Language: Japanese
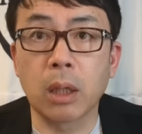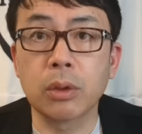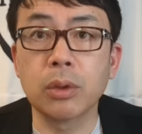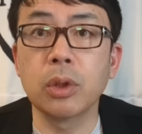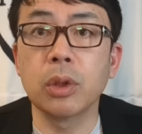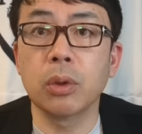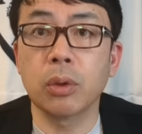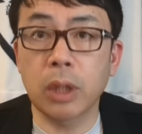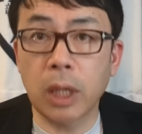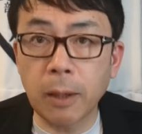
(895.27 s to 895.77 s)

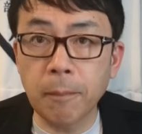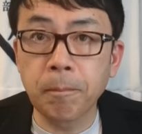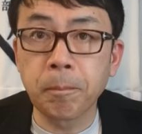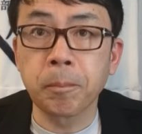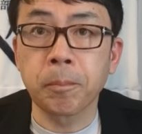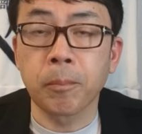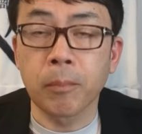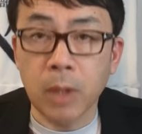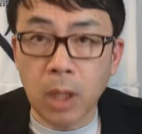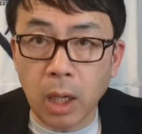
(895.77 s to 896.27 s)
国のね、
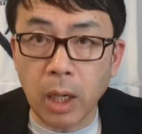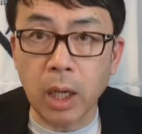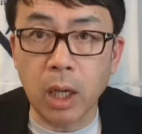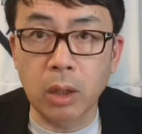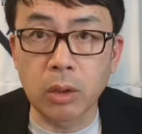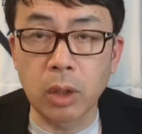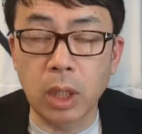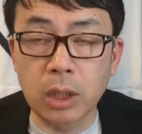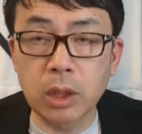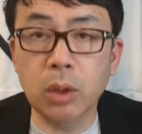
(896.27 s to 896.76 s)
はい、
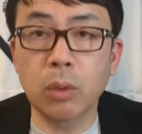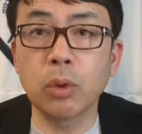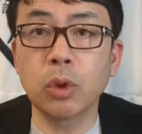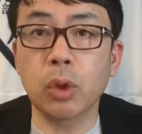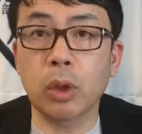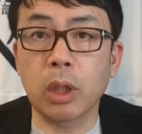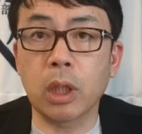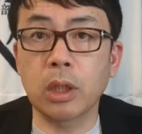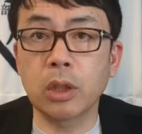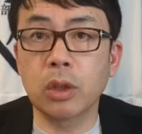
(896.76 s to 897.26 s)
安全保
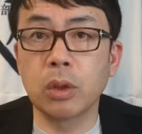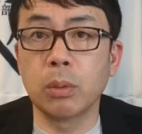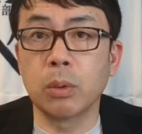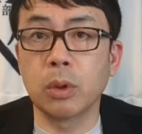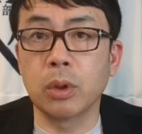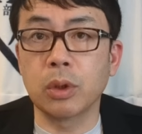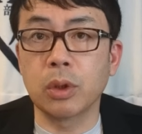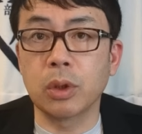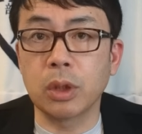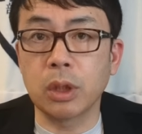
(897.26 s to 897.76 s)
障に関する
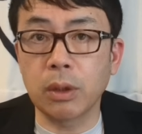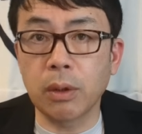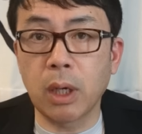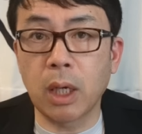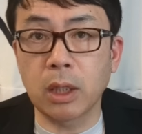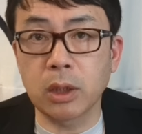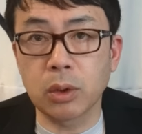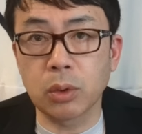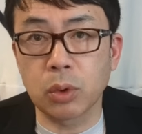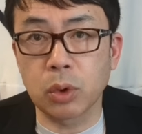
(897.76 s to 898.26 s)
ものについては、